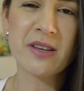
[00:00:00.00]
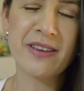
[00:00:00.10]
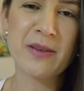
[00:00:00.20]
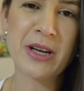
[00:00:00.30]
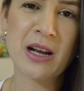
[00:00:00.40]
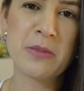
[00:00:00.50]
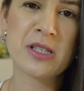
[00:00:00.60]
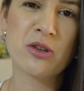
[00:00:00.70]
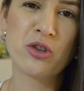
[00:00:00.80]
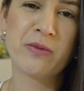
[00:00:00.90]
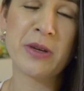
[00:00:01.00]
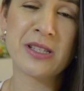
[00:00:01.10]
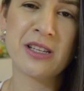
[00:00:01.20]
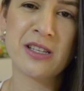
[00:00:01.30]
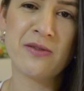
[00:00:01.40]
que veio na minha cabeça quando eu
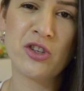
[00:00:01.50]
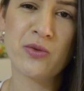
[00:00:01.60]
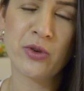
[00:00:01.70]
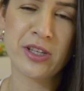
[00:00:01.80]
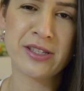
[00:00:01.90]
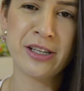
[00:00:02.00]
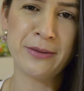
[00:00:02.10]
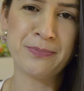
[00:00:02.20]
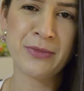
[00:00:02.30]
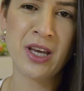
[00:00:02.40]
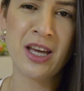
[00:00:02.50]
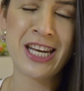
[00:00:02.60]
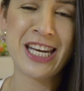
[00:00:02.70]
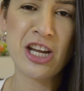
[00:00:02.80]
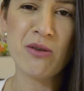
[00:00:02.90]
pensei nesse vídeo foi assim,
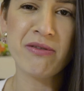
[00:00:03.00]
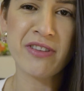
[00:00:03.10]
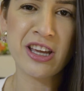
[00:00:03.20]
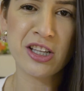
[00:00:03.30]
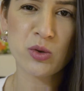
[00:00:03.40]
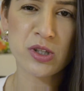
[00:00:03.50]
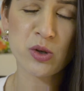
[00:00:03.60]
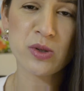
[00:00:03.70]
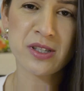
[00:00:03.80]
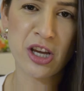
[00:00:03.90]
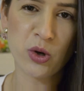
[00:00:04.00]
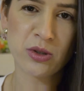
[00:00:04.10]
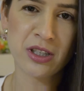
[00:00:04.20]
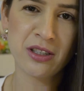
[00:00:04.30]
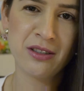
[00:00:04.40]
não venda o seu
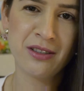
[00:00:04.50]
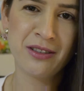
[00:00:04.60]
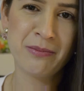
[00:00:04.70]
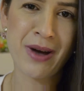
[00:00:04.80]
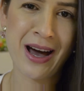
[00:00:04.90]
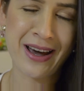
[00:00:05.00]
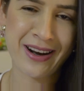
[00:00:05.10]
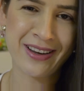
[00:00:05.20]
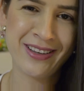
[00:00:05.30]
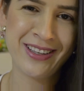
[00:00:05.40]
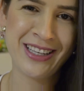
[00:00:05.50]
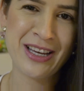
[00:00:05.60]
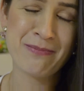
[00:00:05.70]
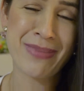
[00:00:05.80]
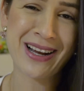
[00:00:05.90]
Celta para
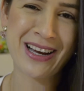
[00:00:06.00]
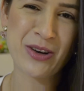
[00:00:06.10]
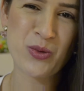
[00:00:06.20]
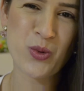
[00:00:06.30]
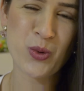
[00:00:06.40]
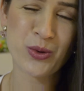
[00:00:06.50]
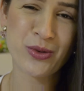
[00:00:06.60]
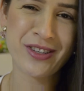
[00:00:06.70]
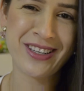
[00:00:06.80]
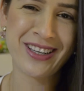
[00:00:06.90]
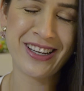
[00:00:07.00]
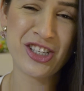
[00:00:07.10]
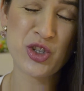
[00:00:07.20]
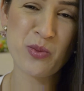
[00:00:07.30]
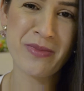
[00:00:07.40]
pagar um curso de
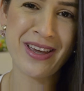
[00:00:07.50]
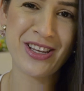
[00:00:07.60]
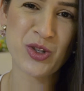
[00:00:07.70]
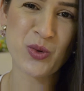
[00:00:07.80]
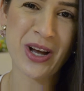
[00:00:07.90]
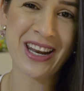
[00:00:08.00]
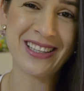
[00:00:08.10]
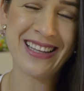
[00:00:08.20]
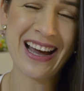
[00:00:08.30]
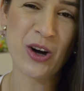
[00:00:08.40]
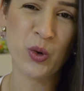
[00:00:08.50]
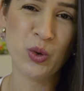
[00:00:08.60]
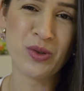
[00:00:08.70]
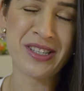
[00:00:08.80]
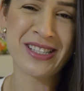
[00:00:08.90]
inglês de um mês no Canadá ou
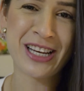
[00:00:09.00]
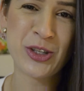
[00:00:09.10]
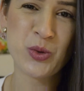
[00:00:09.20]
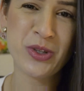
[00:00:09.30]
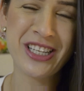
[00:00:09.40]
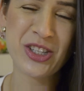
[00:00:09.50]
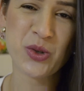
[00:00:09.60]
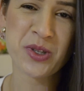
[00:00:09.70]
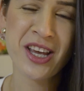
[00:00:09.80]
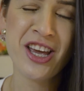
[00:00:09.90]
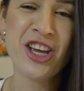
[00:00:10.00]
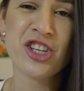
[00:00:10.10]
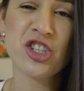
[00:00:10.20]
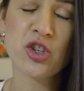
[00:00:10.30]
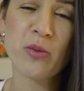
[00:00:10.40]
nos Estados Unidos.
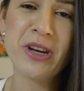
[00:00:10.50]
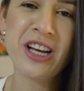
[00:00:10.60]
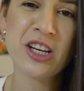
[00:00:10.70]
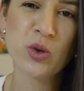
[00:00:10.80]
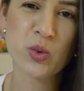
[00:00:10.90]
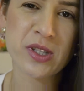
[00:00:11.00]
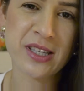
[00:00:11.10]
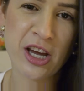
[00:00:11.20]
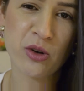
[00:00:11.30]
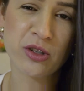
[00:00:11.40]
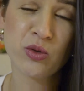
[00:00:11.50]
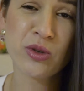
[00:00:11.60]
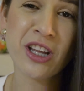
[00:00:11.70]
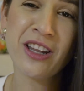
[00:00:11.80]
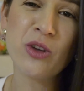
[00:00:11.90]
Gente, eu tô brincando com o Celta, eu não
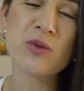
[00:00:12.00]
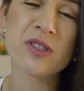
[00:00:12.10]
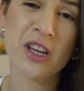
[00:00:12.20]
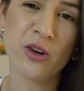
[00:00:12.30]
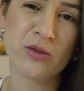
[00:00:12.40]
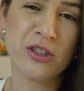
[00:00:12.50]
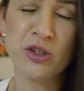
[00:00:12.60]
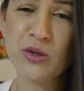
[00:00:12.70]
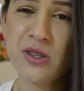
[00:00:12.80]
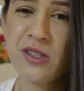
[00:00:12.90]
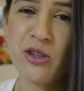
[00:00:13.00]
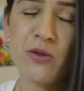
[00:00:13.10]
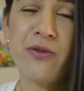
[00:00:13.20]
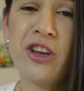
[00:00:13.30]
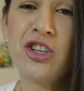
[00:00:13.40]
tenho nenhum Celta, então não se sinta
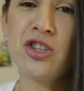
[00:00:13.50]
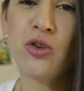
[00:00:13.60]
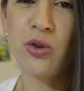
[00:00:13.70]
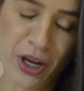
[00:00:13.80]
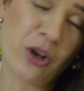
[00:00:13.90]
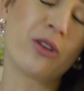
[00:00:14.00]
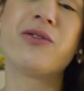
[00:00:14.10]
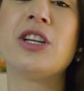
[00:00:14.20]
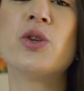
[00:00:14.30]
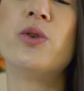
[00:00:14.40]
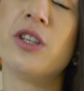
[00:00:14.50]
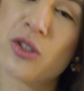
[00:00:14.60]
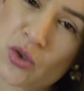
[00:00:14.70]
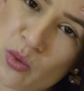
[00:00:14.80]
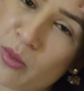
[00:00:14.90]
ofendido que eu tô... Por que, que eu tô falando
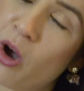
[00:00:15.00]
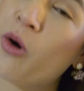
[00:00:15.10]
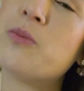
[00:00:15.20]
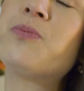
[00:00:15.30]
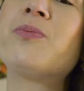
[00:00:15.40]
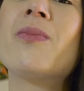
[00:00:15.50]
isso? Bom,